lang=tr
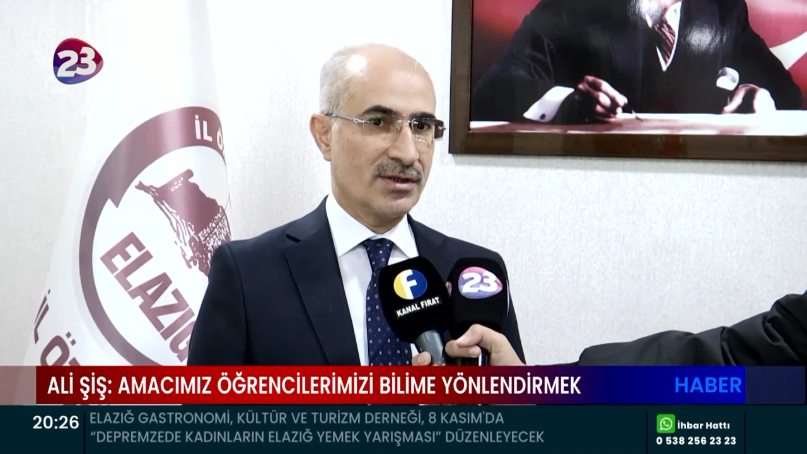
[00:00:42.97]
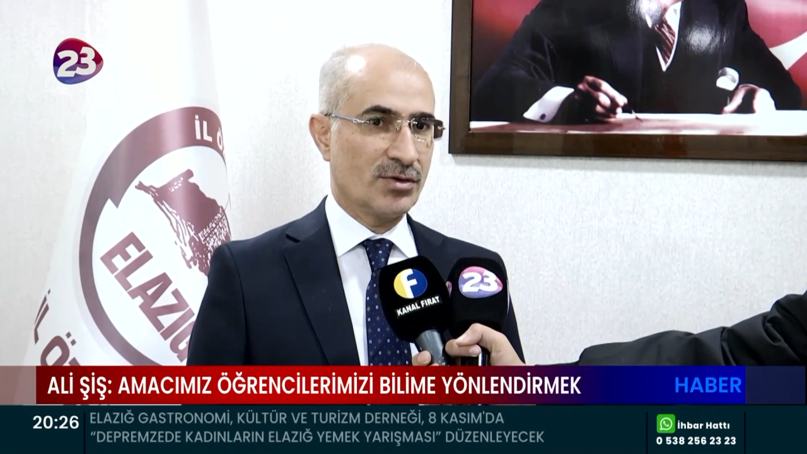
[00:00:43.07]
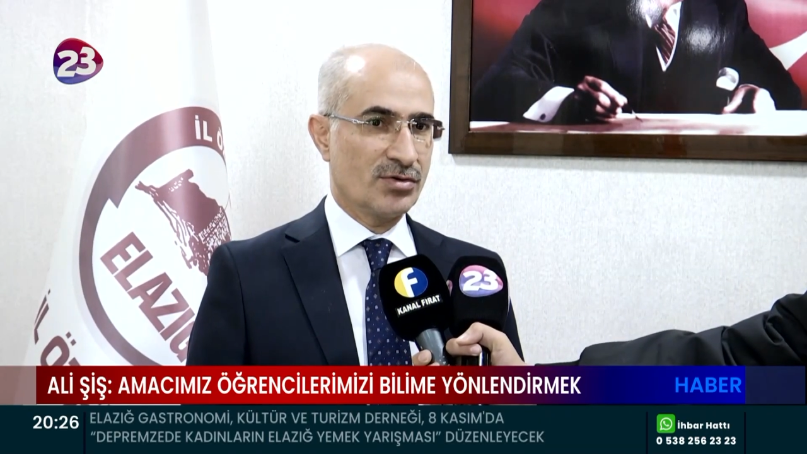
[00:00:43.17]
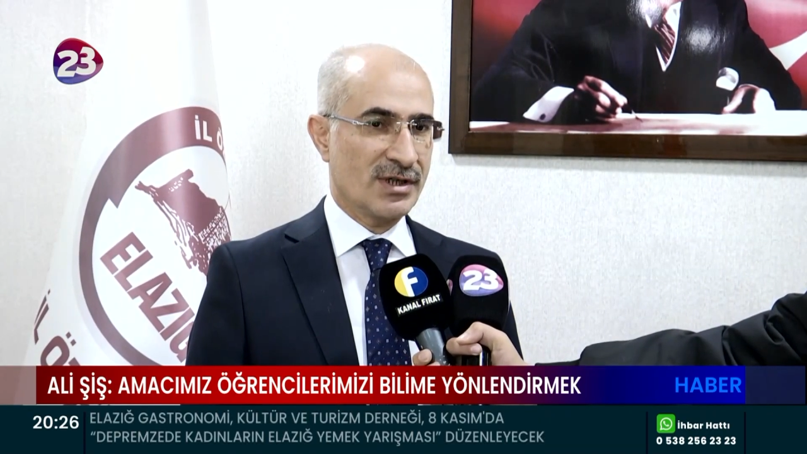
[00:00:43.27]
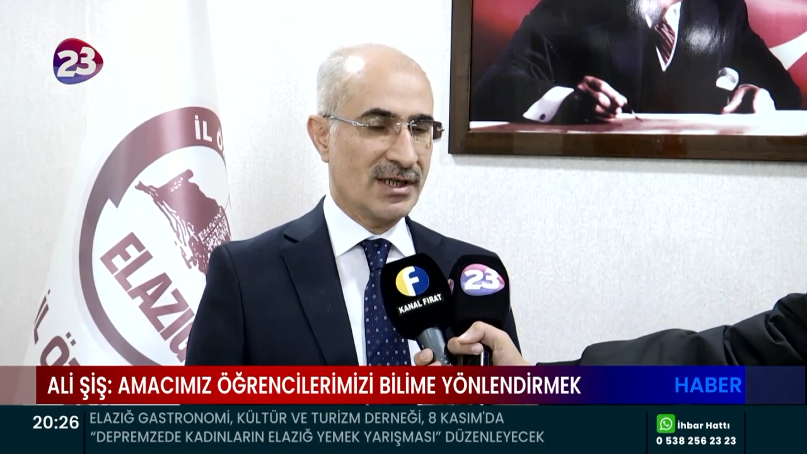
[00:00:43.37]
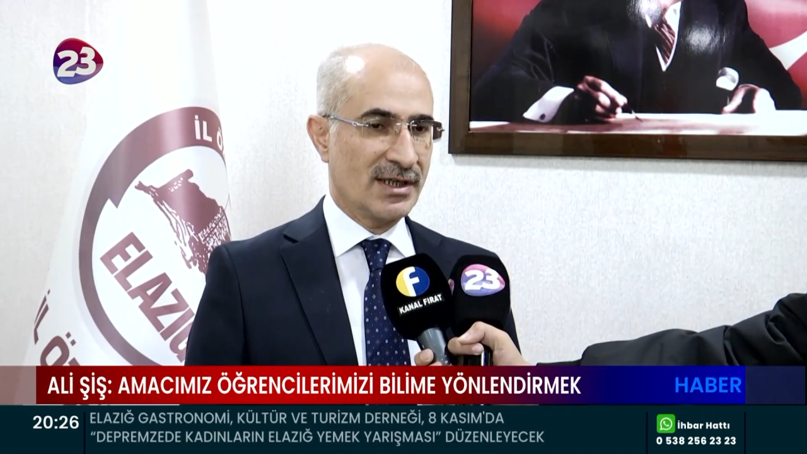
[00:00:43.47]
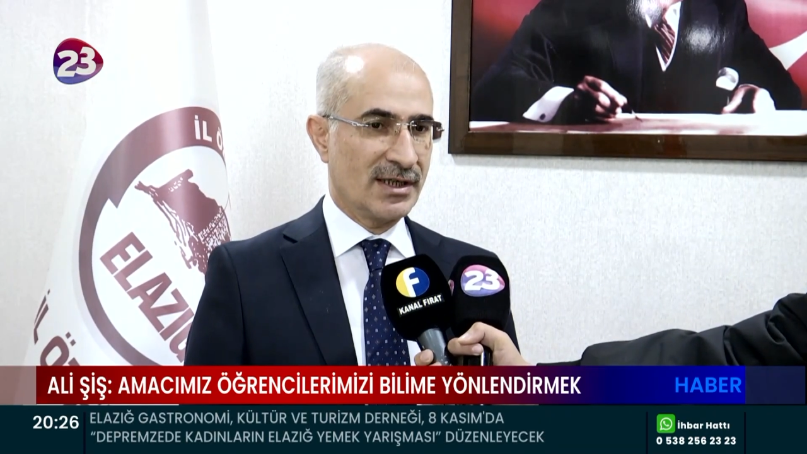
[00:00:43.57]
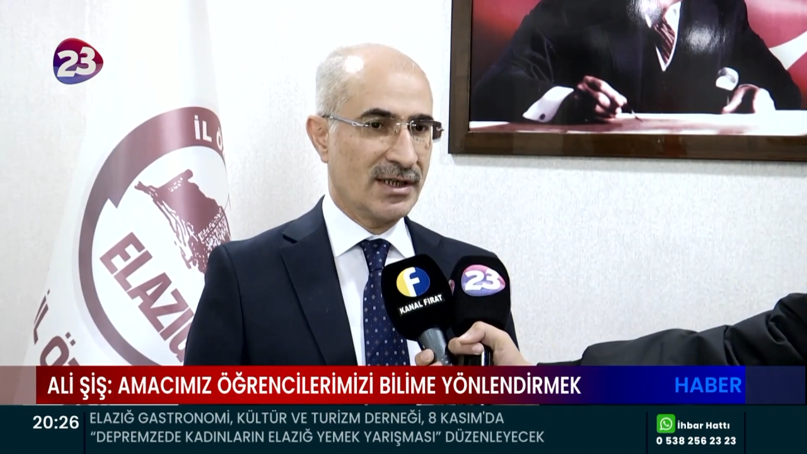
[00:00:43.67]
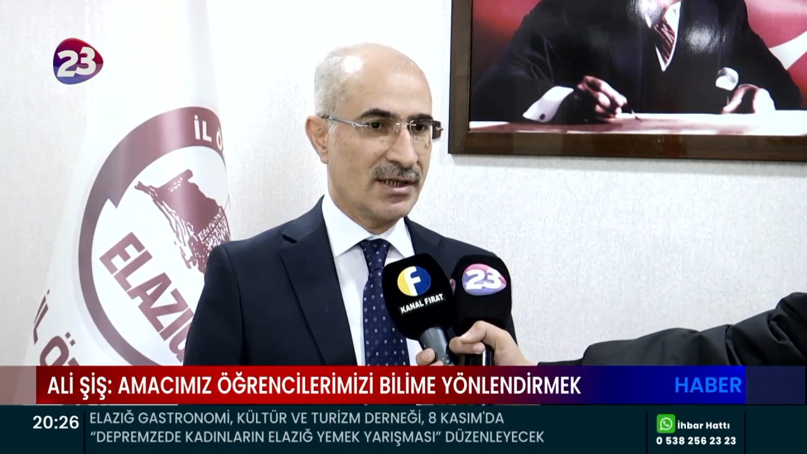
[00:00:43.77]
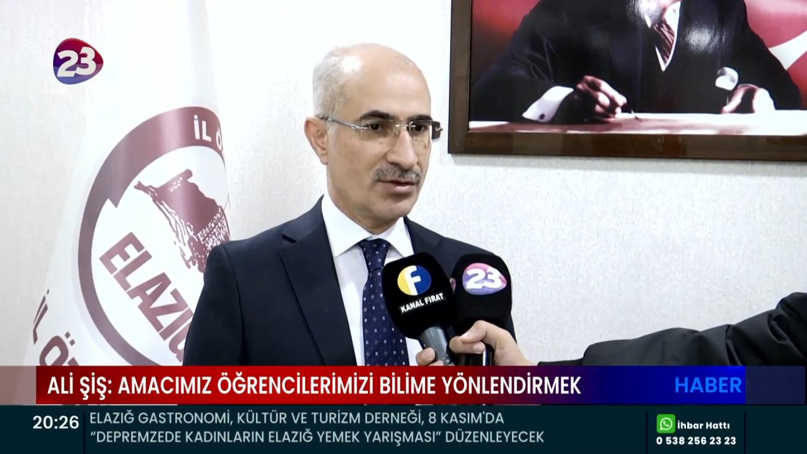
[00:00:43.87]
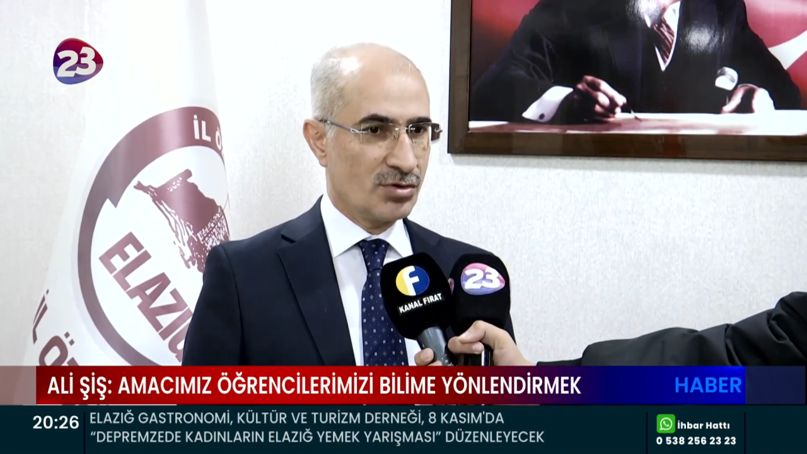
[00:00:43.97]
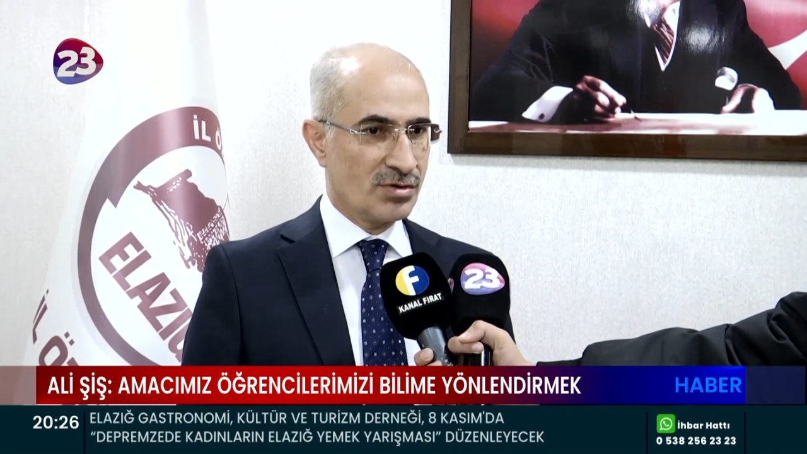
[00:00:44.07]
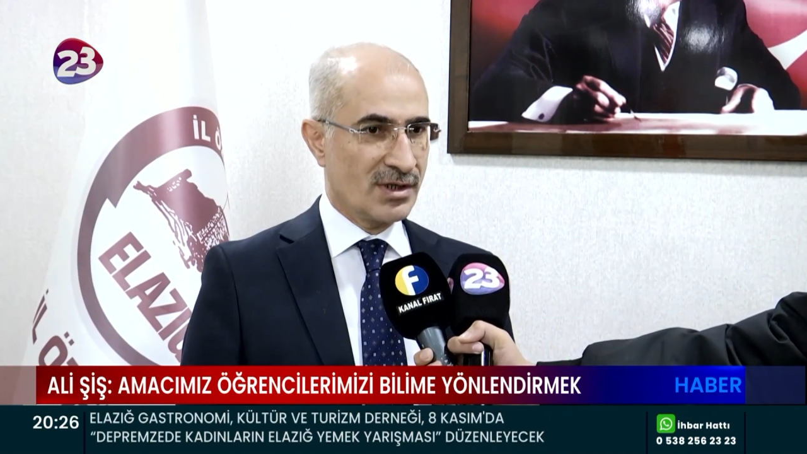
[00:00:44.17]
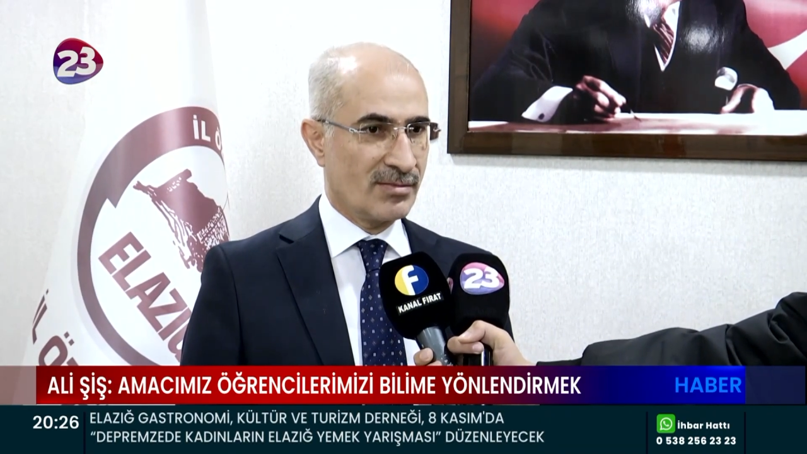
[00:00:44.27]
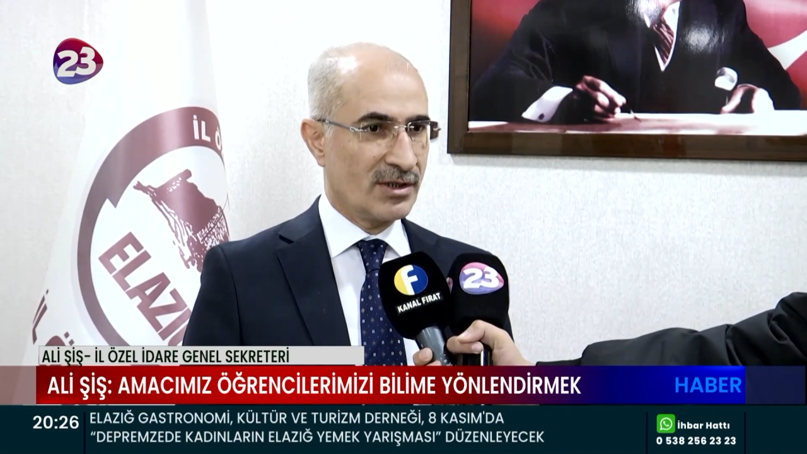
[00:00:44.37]
özellikle son
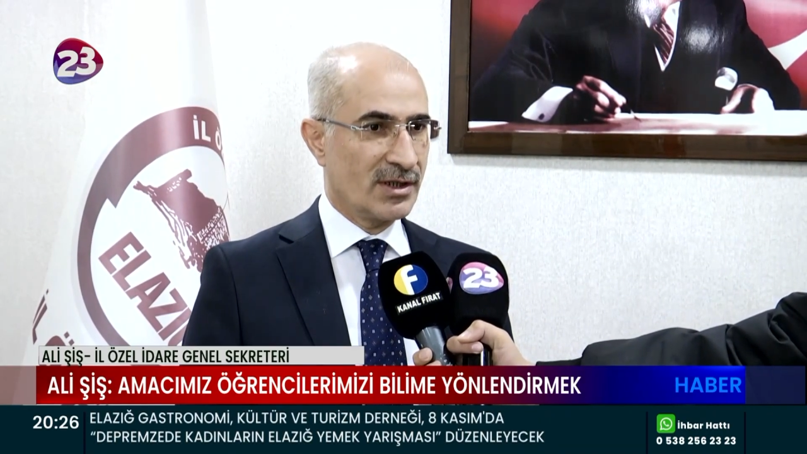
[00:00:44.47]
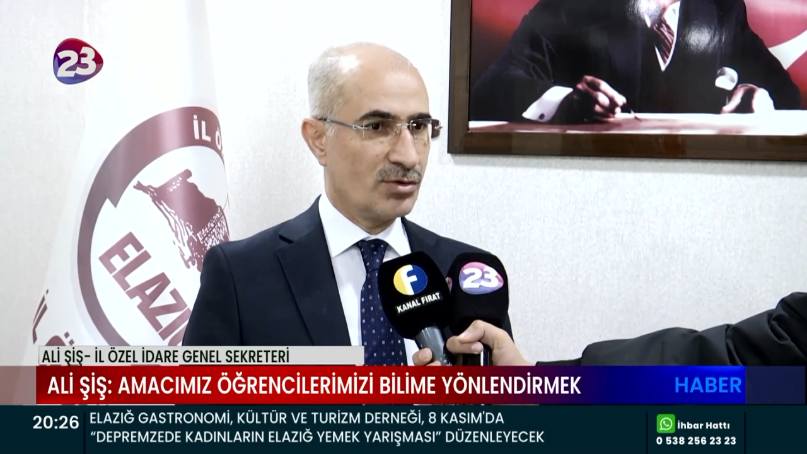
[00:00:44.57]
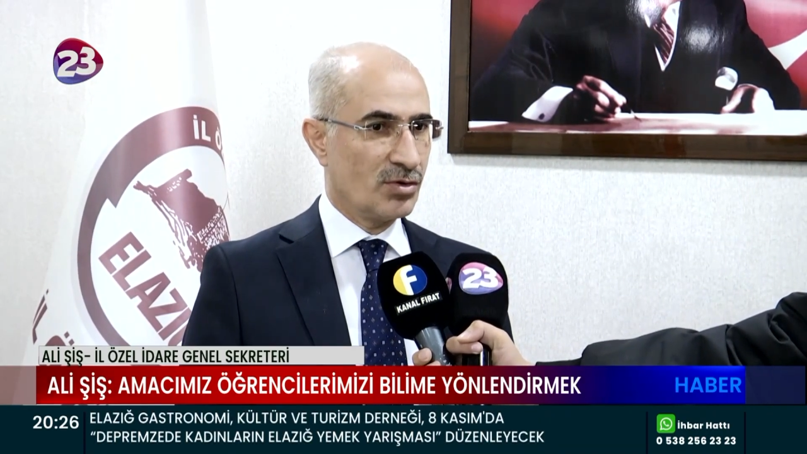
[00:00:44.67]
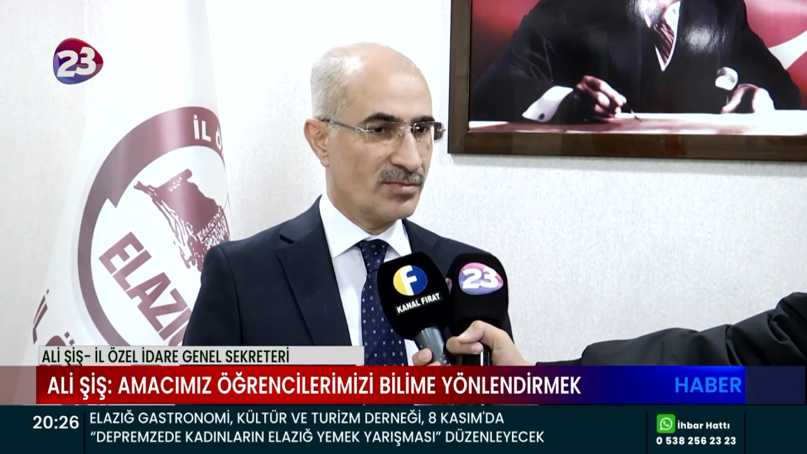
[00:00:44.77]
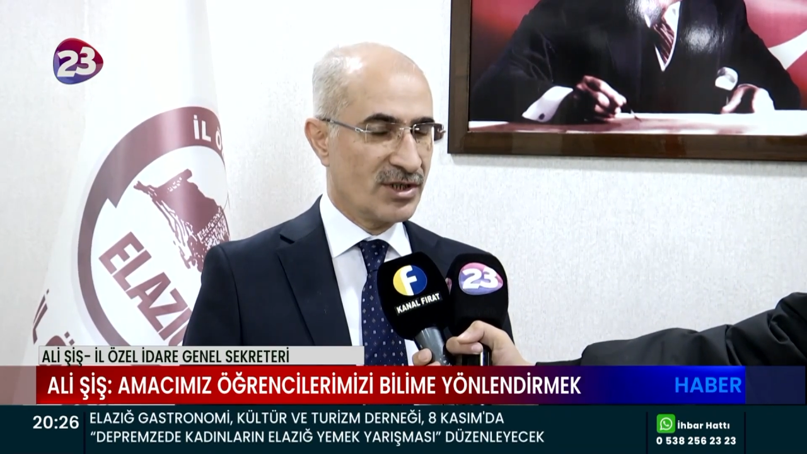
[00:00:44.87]
zamanda yoğun bir